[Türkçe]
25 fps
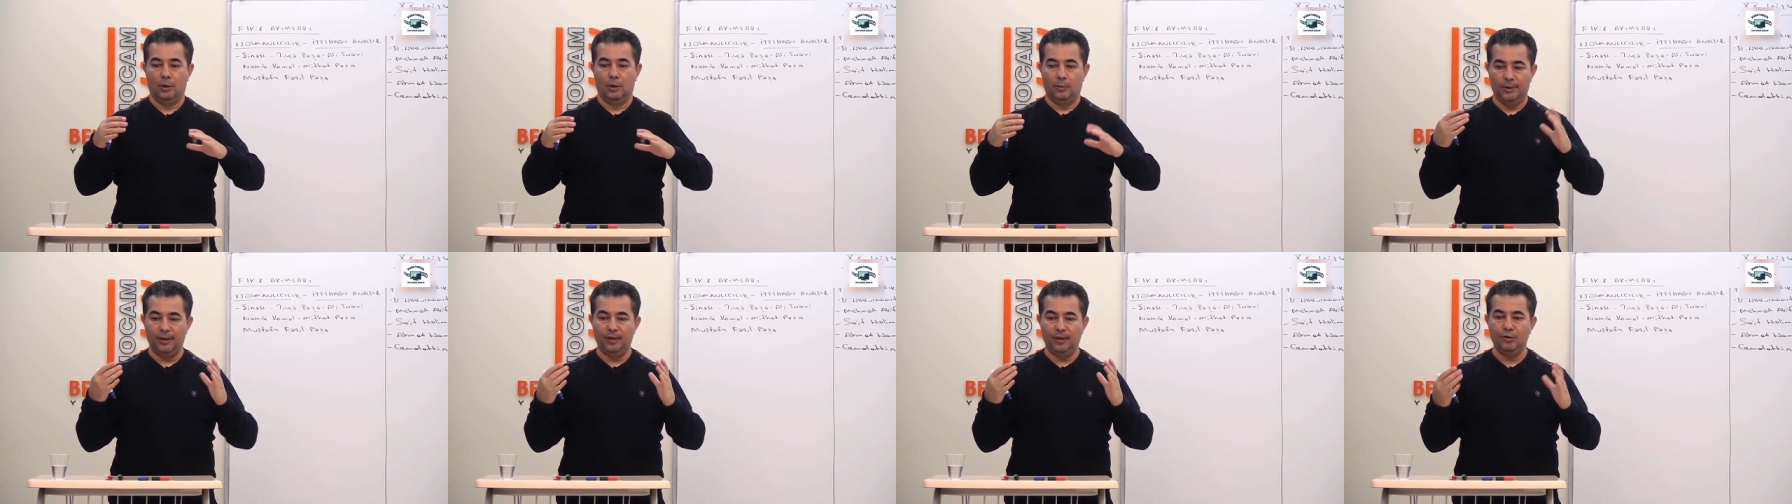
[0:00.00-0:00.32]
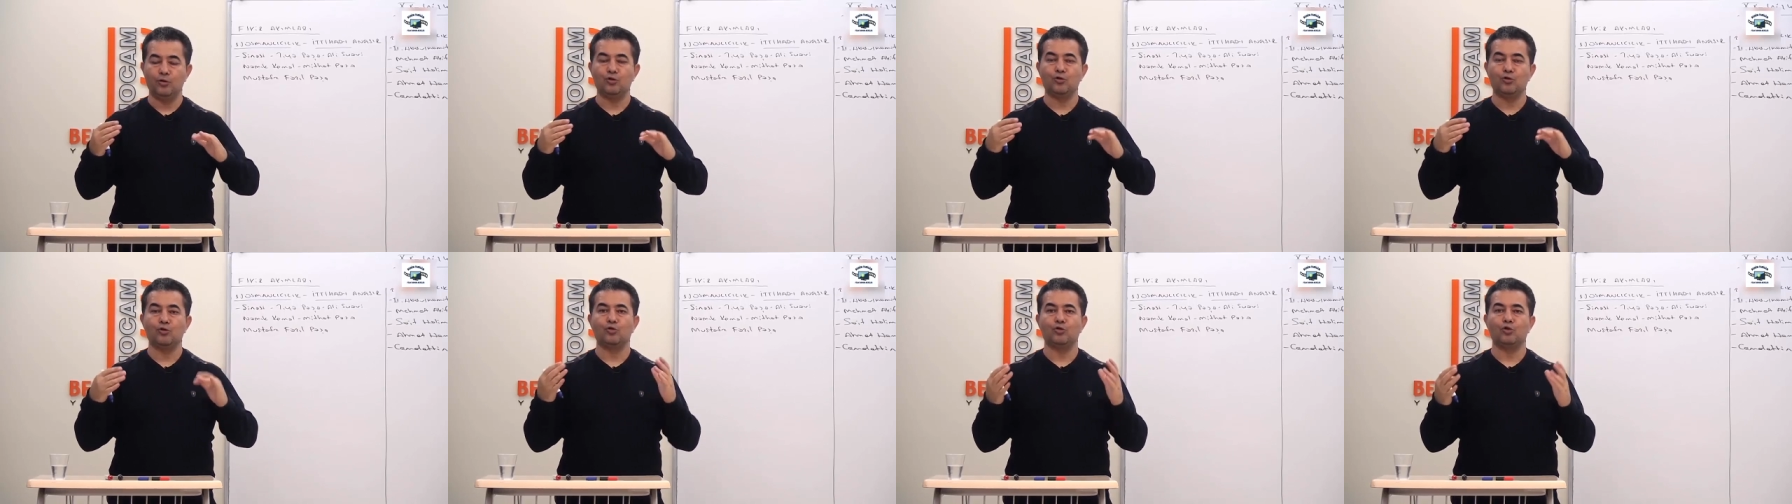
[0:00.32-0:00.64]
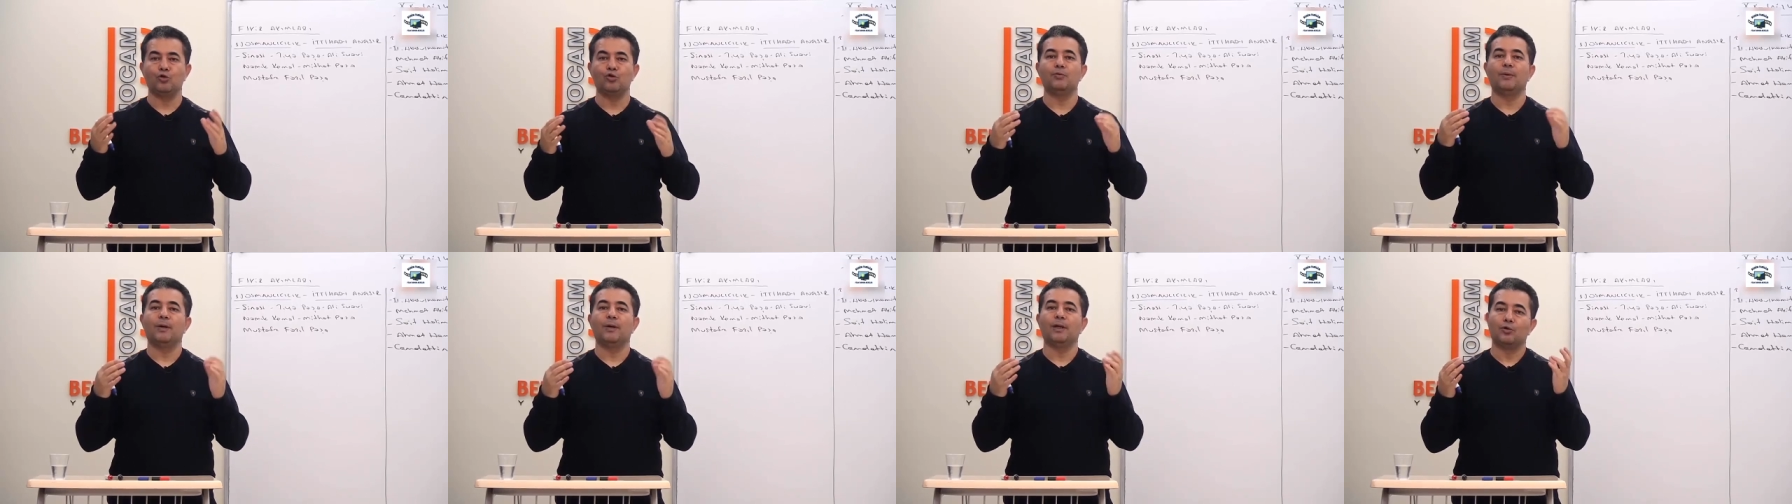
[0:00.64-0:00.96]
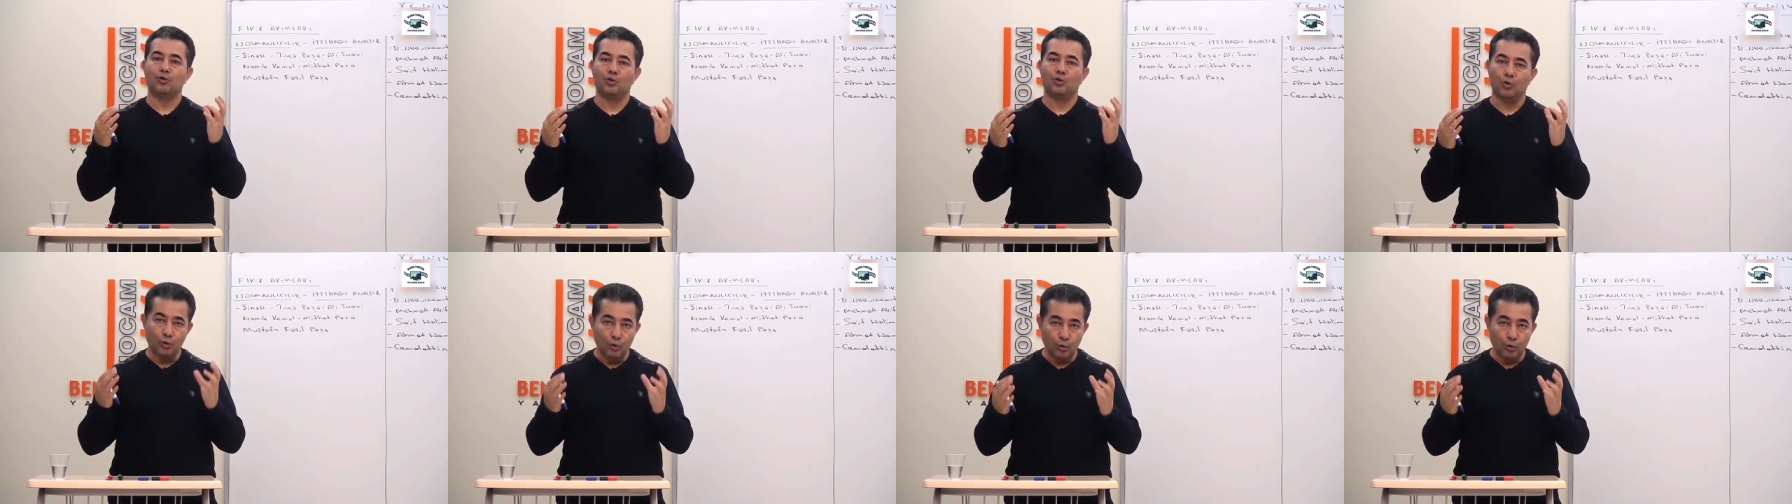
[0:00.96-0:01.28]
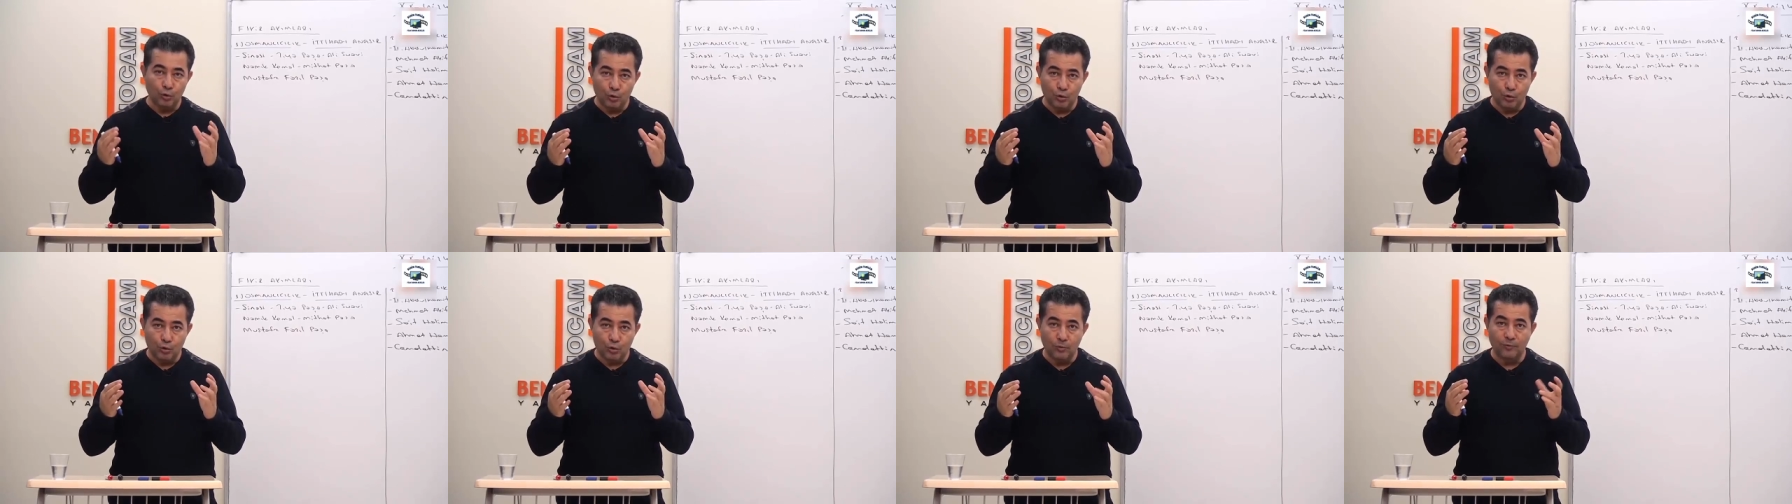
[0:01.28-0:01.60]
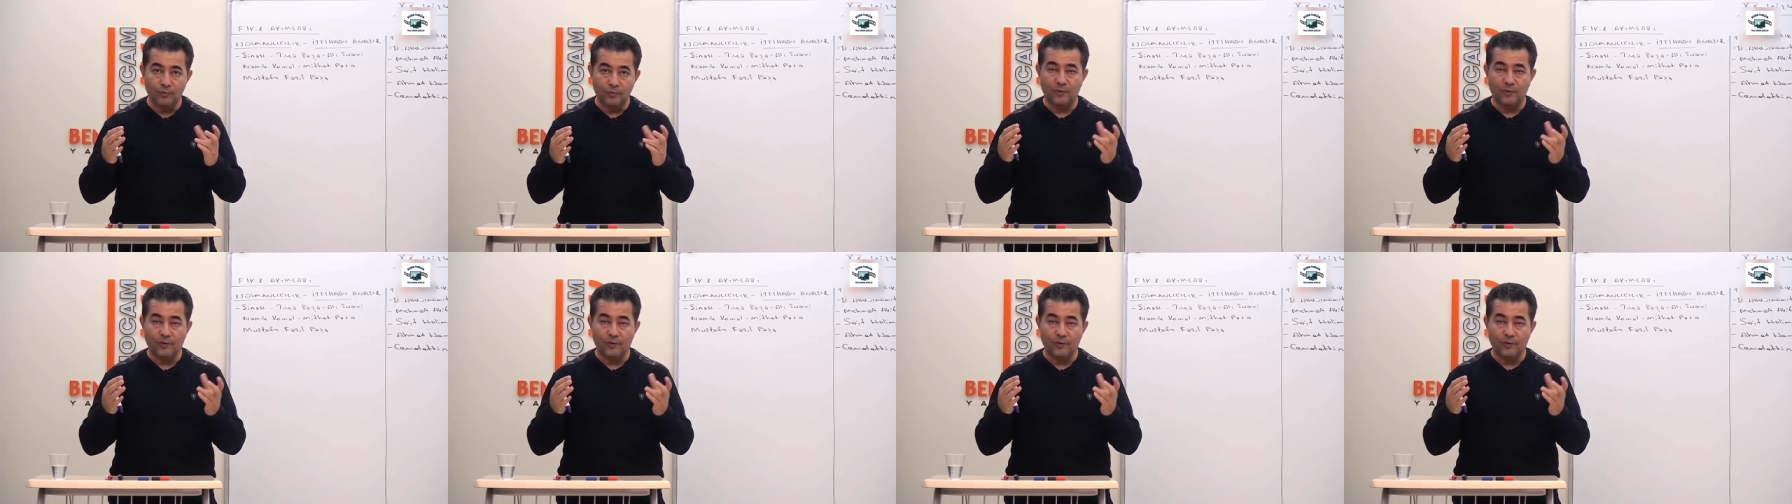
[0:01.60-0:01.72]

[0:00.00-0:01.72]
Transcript: Biliyorsunuz Osmanlı çok uluslu,